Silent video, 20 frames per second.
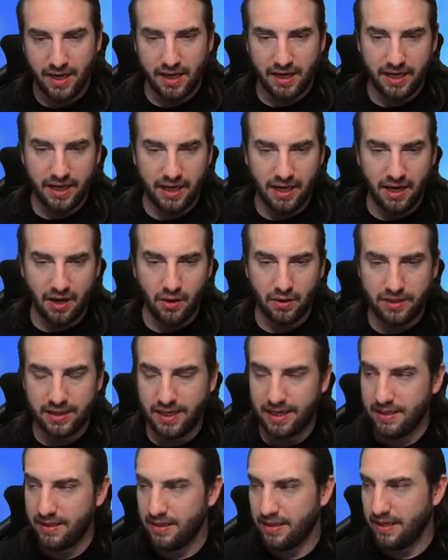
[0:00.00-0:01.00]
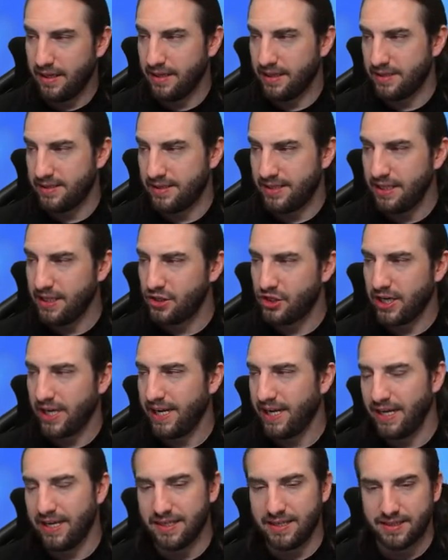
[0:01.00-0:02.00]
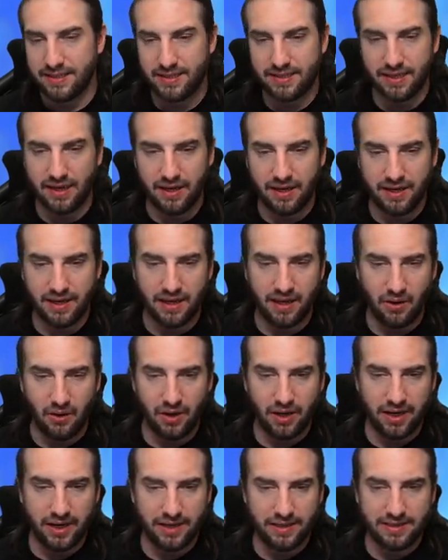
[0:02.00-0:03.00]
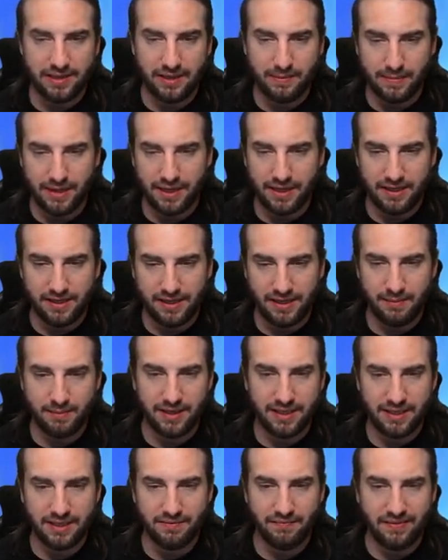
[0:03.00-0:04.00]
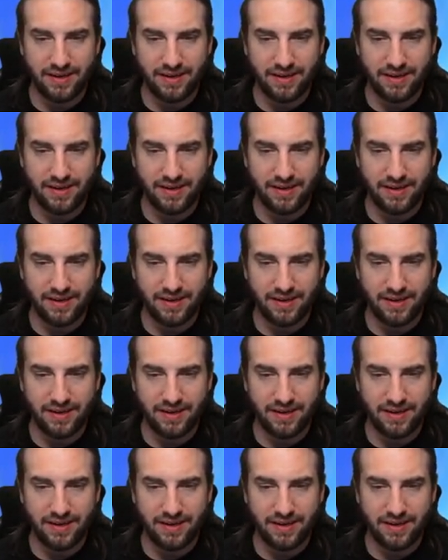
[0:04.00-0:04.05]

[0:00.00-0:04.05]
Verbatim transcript: Genau, dann äh, Siege Islands, äh, auch ein Thema, nämlich